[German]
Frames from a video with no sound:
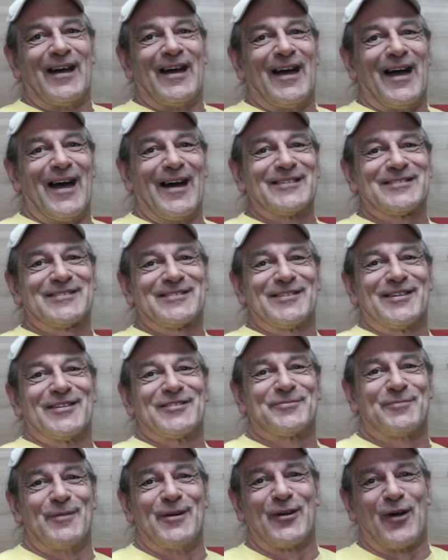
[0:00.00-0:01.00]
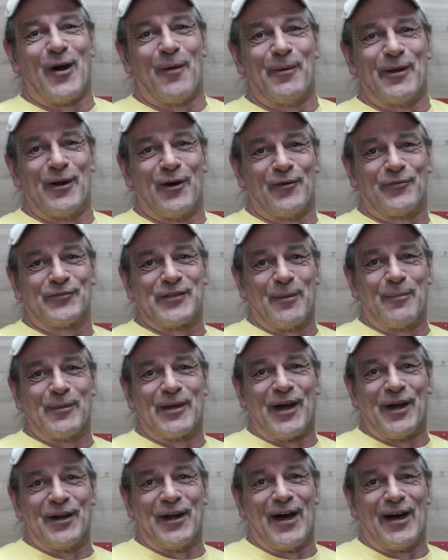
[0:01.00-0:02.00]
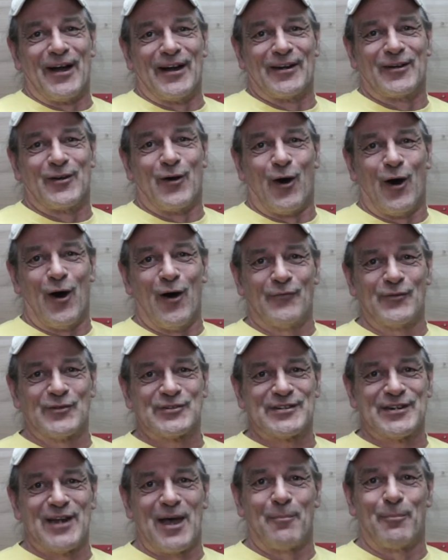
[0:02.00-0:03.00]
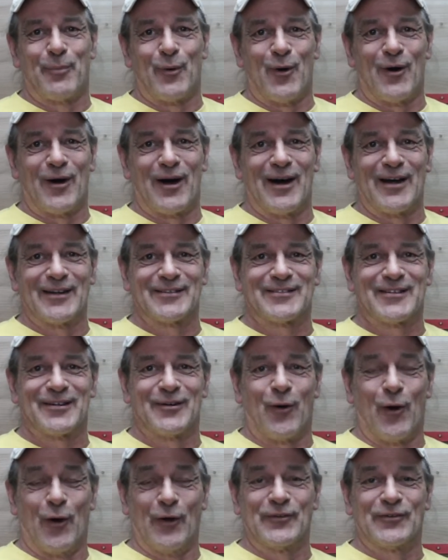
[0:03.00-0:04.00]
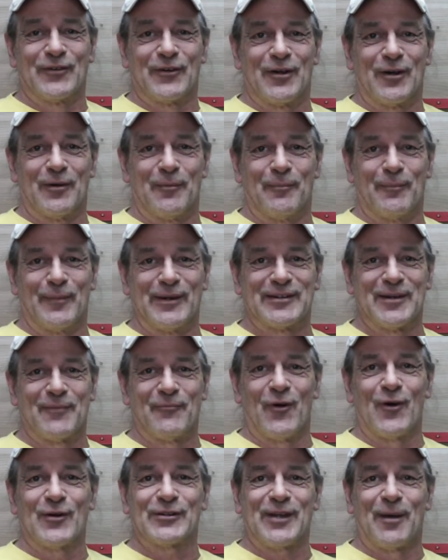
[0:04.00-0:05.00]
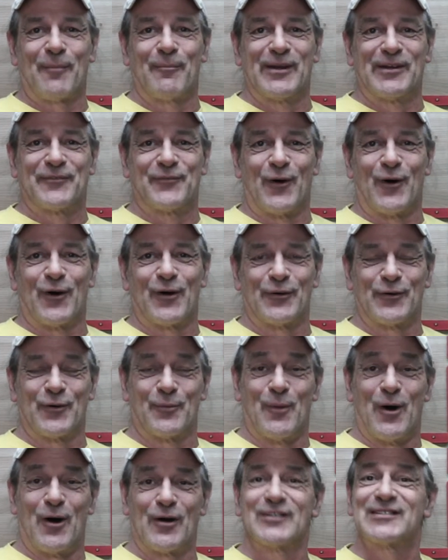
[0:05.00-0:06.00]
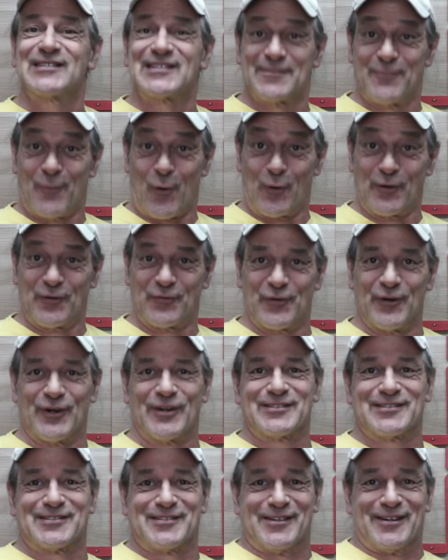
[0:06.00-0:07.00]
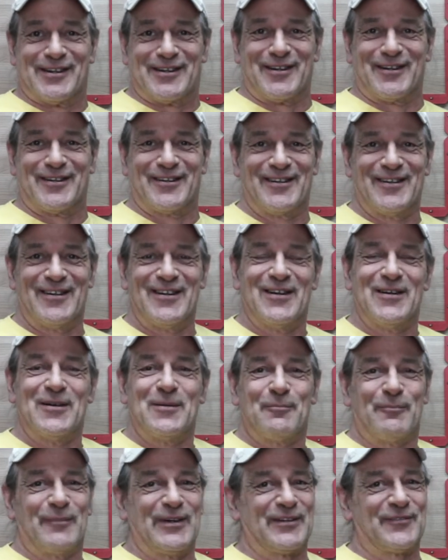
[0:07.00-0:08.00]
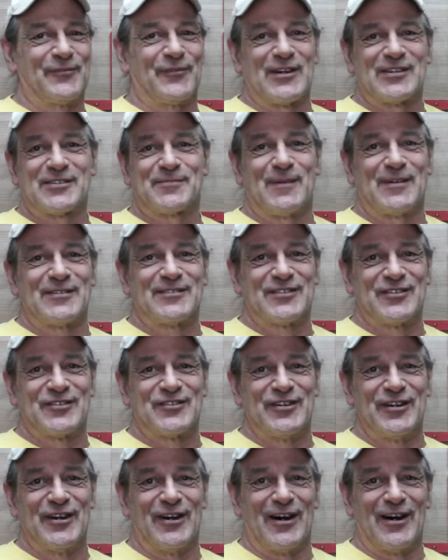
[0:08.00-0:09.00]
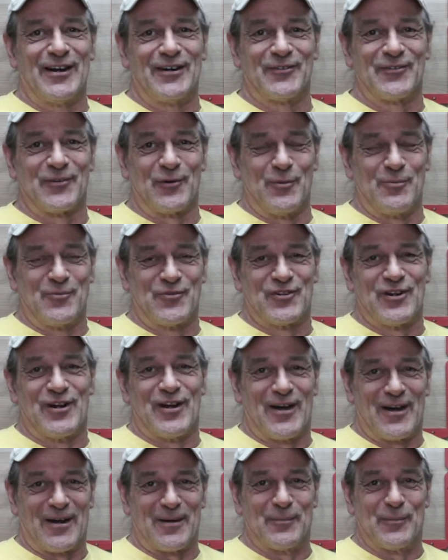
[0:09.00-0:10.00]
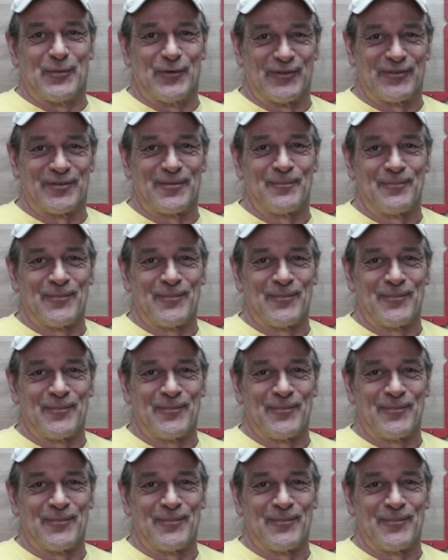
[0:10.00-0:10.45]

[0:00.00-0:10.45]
Herzlich willkommen auf dem Kanal Corvus Laborat, heute mit dem Wort am Mittwoch Nummer 42, mit was man sich hier alles rumschlagen muss.